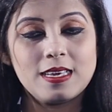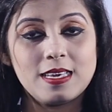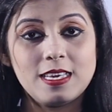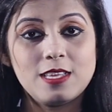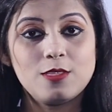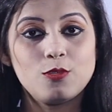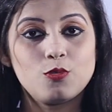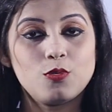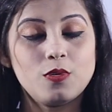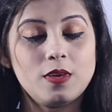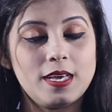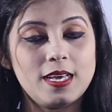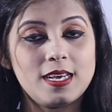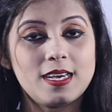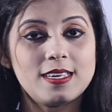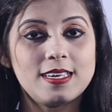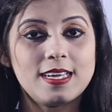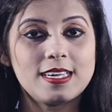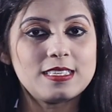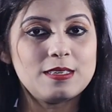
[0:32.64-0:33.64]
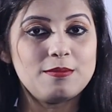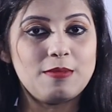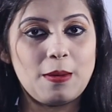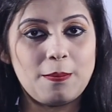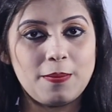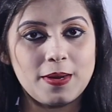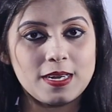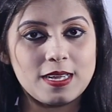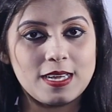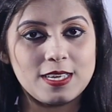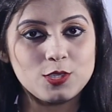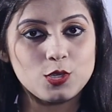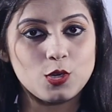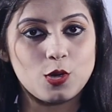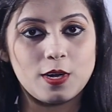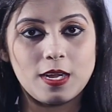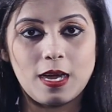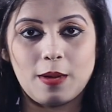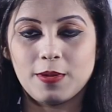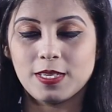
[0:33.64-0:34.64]
কিন্তু এখানে একটা ব্যাপার কাজ
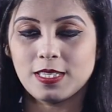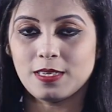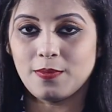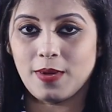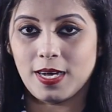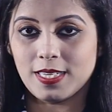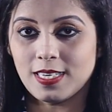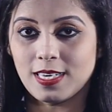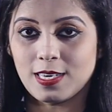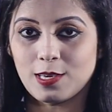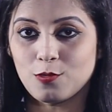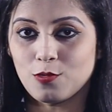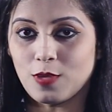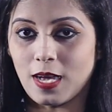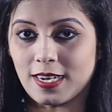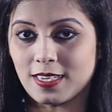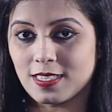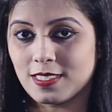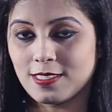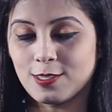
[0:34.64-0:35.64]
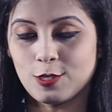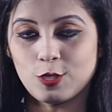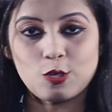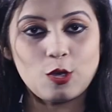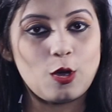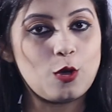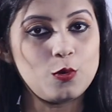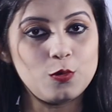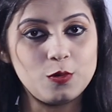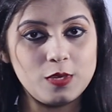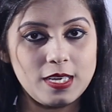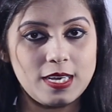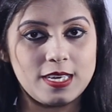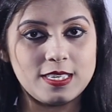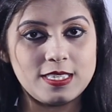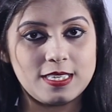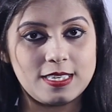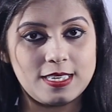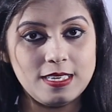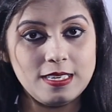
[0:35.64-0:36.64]
করে আমাদের মাথায় কিন্তু একটা জিনিস কখনোই
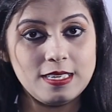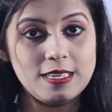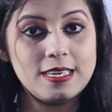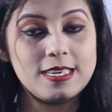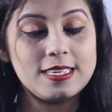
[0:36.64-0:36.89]
আসে না